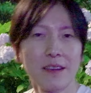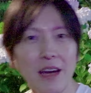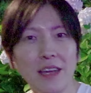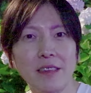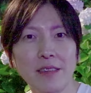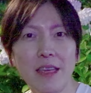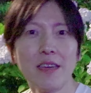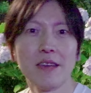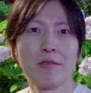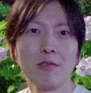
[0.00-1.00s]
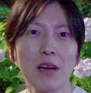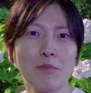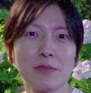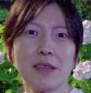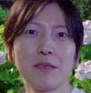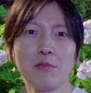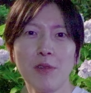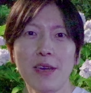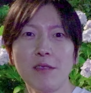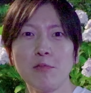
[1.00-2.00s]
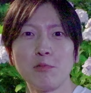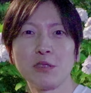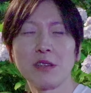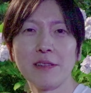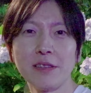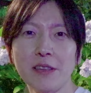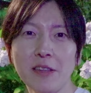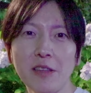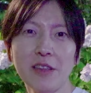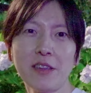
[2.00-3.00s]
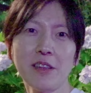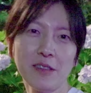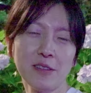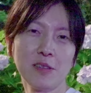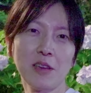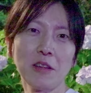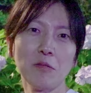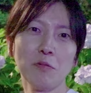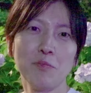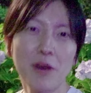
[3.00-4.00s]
はい、で、今回も ゼットエイト を使わせていただいたんですけれども、